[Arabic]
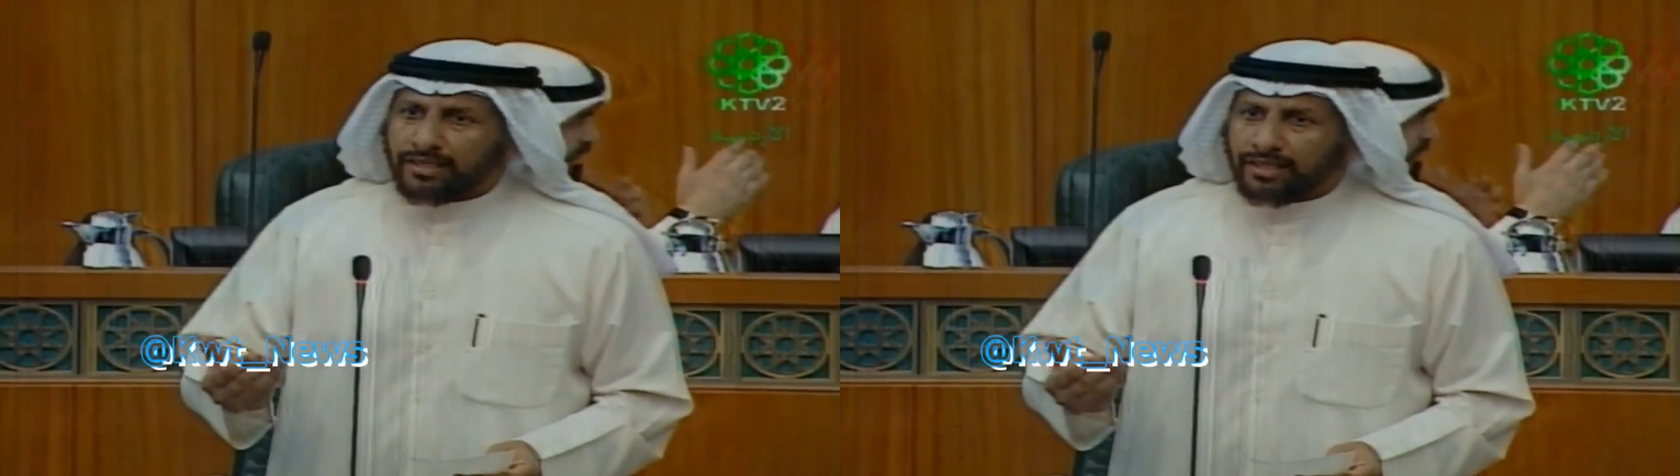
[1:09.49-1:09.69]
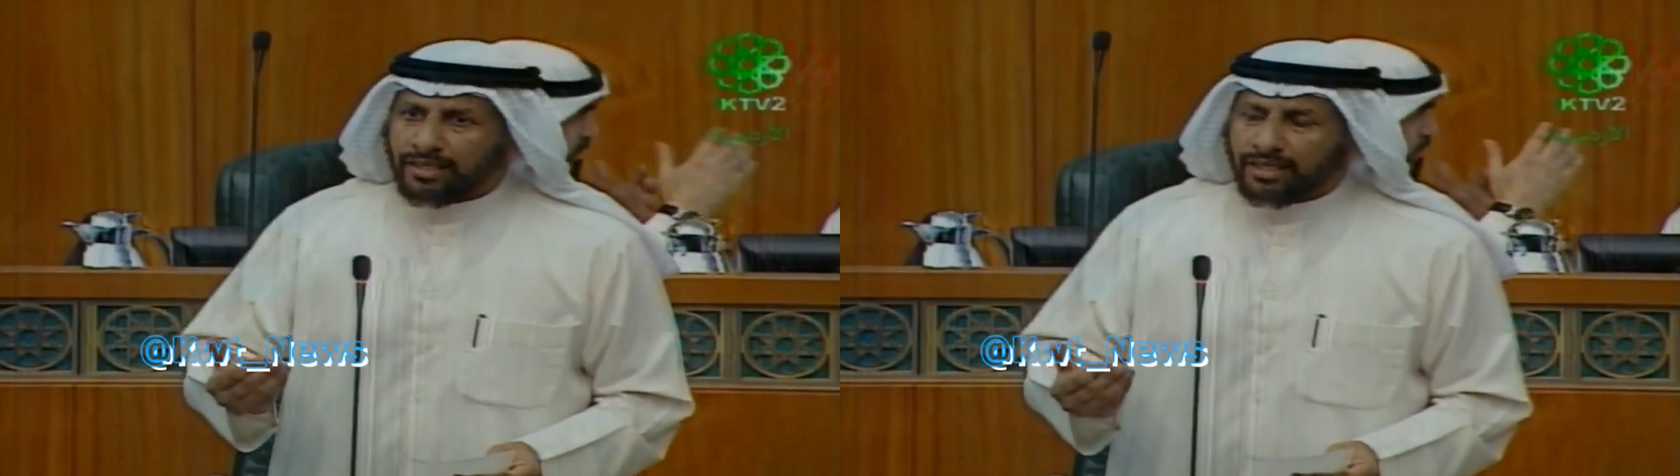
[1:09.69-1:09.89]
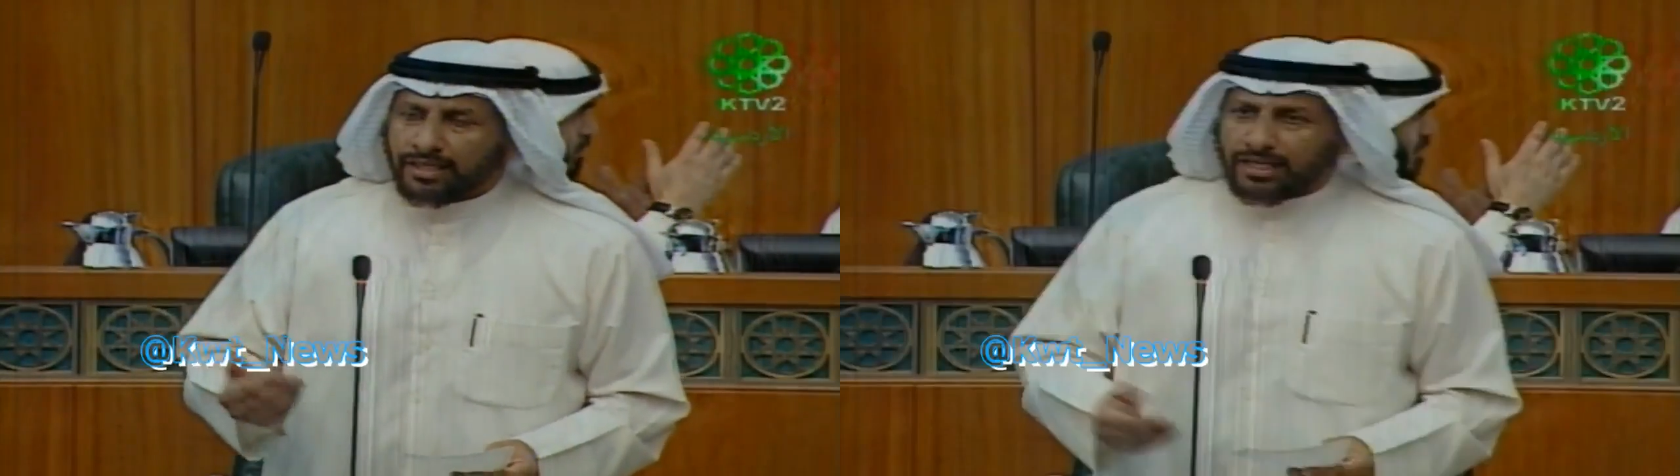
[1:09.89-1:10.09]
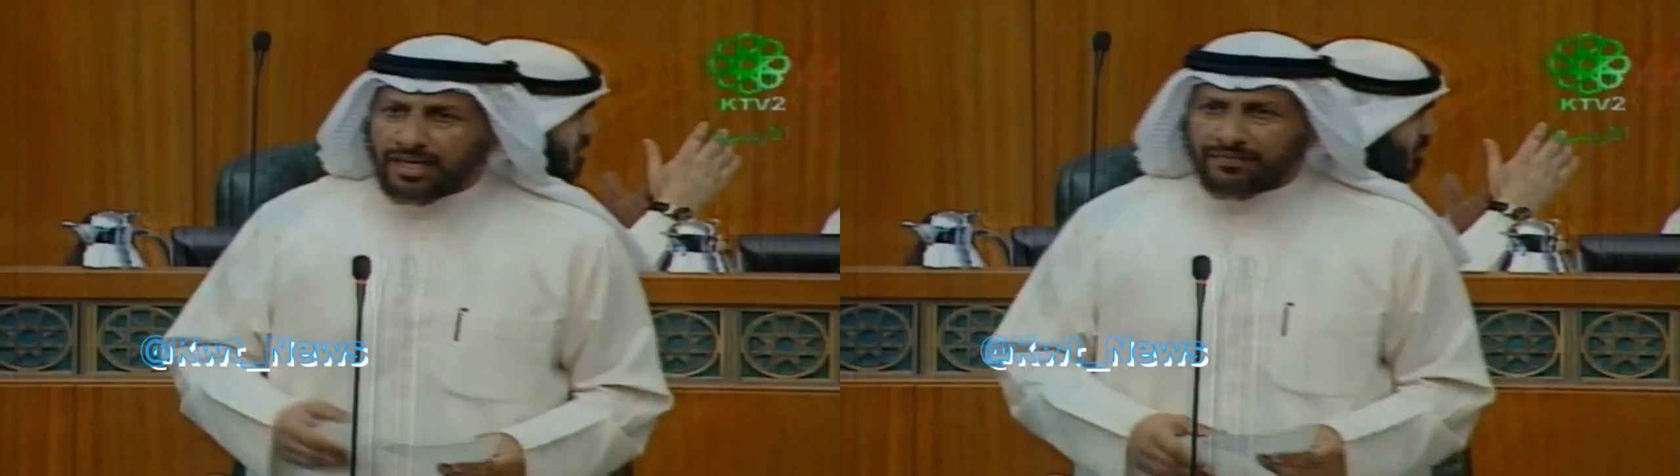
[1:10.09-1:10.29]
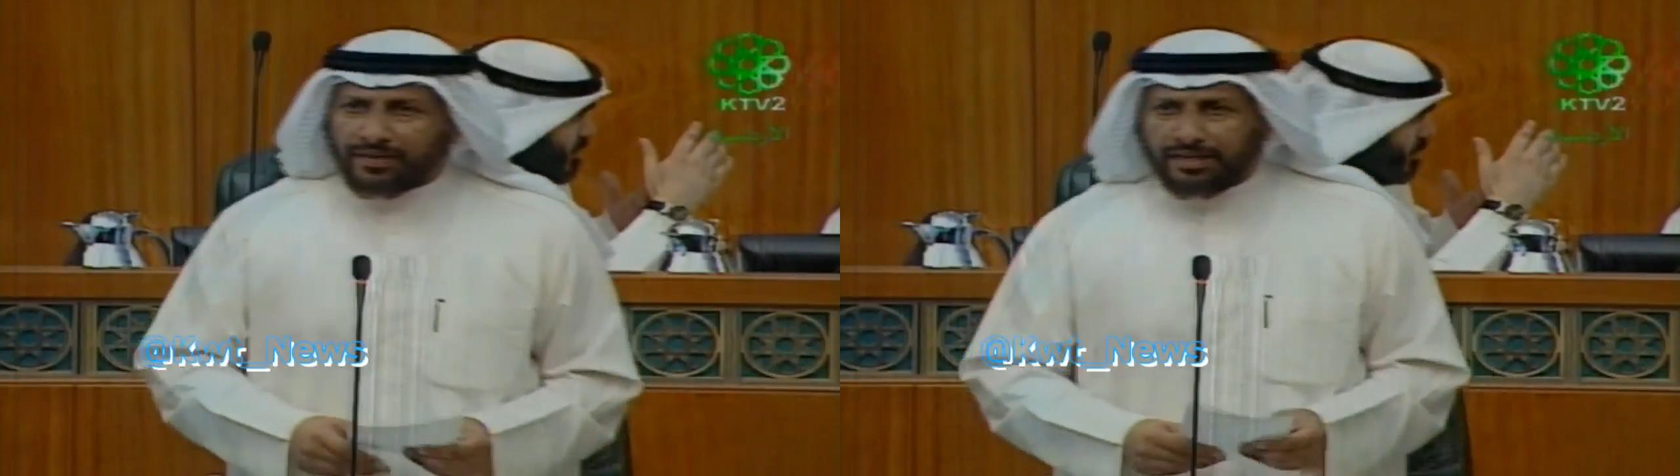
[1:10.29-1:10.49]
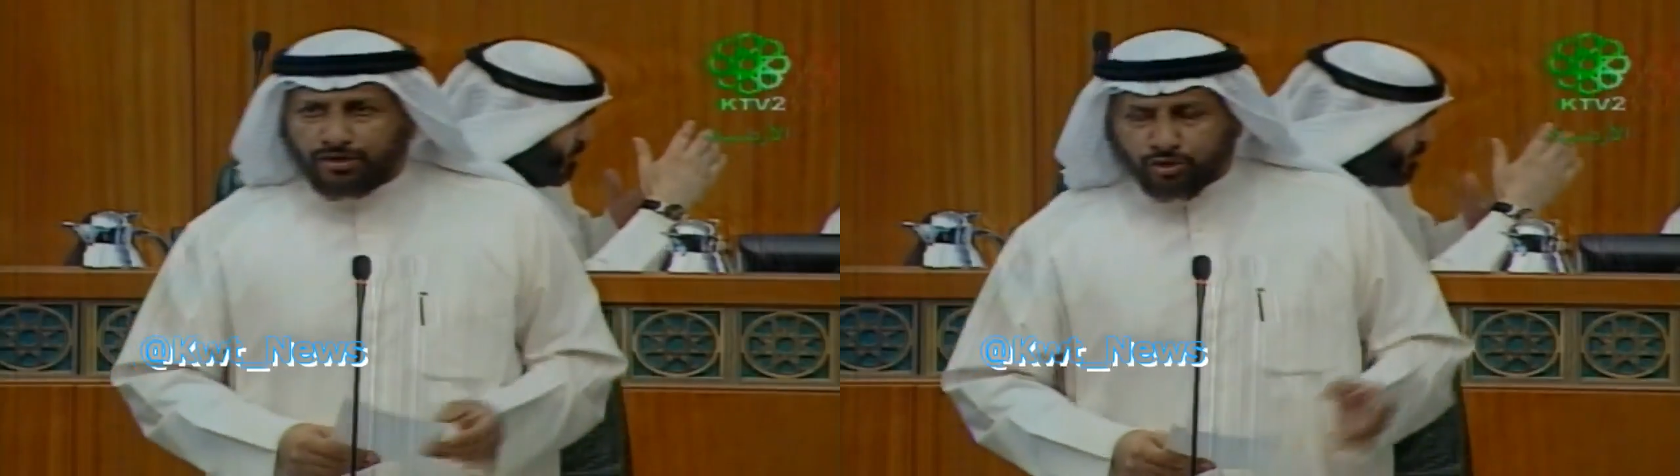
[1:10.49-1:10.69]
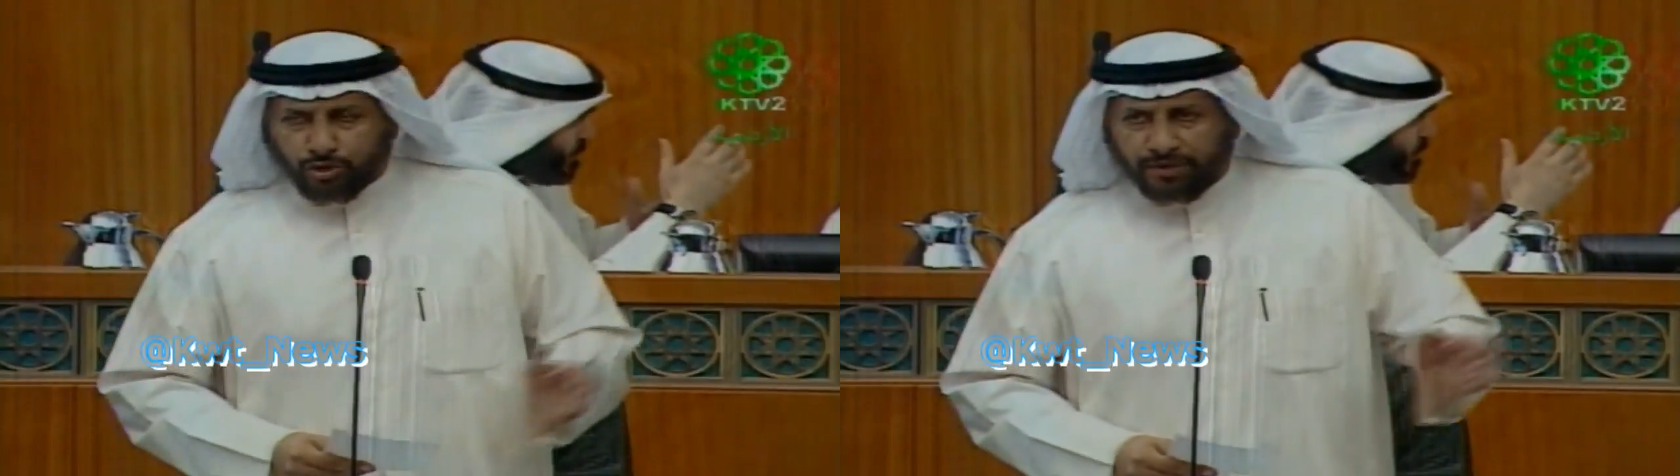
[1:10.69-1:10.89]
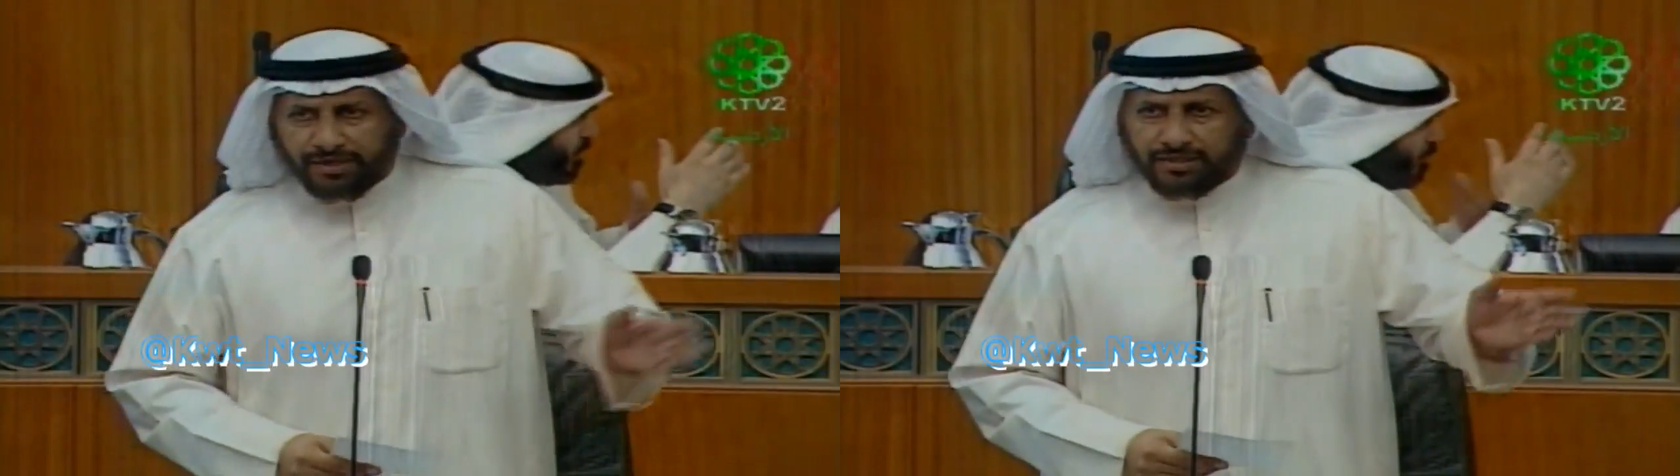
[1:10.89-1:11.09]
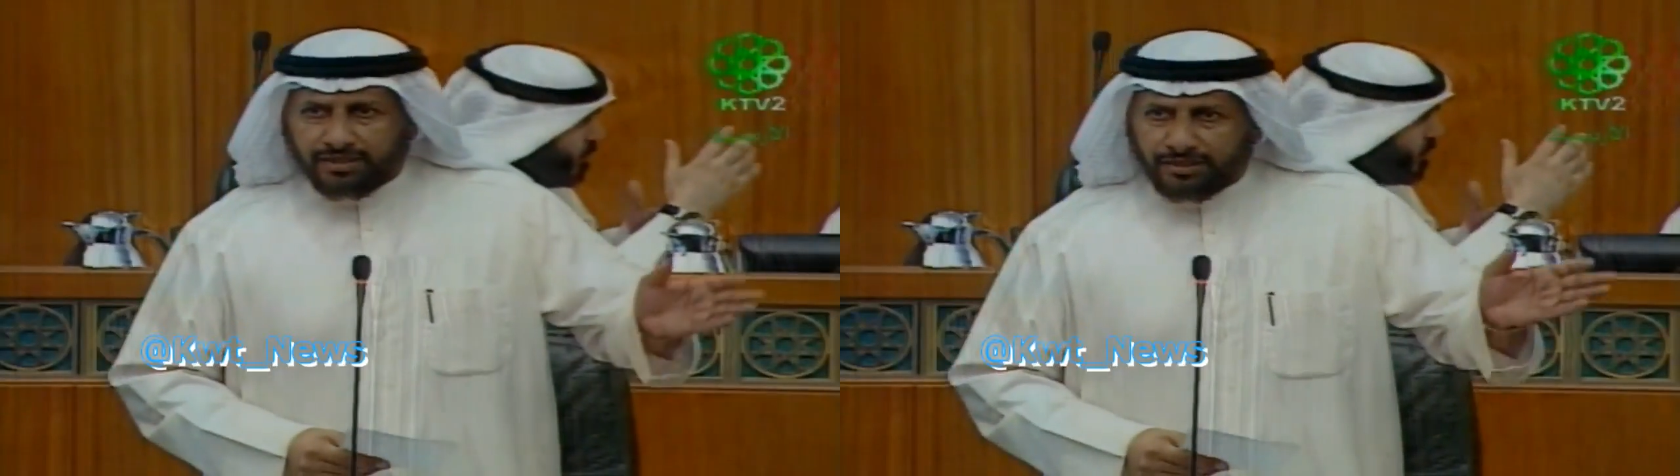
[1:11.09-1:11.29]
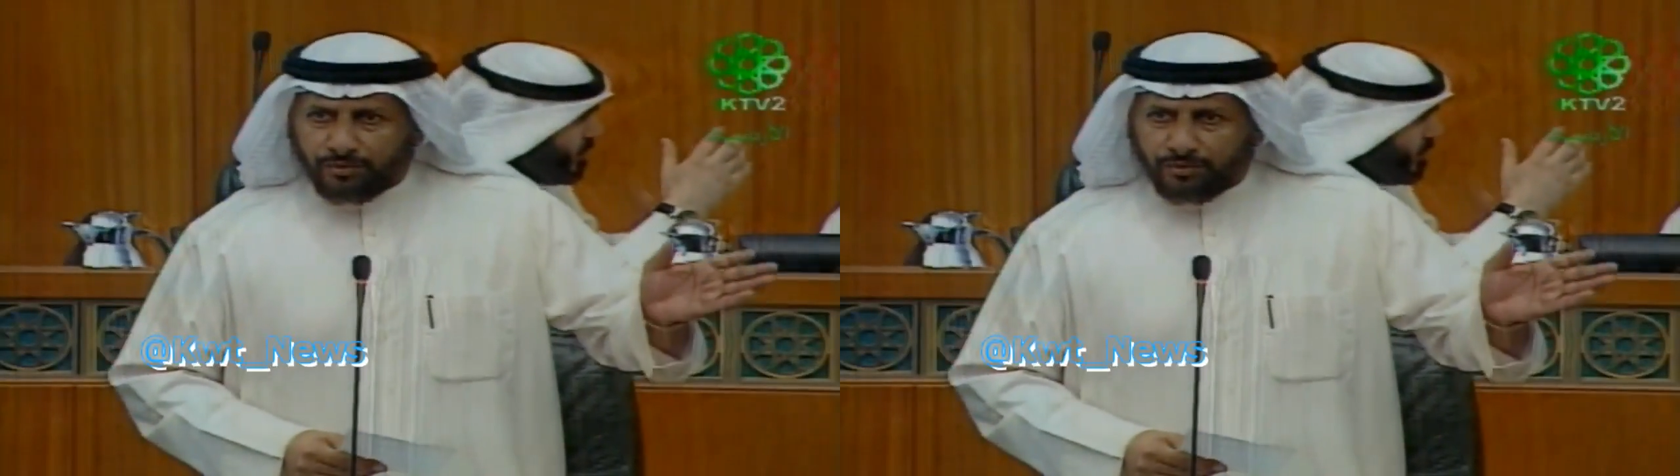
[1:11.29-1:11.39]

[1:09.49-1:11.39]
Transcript: اللي أيضا الحكومة اه،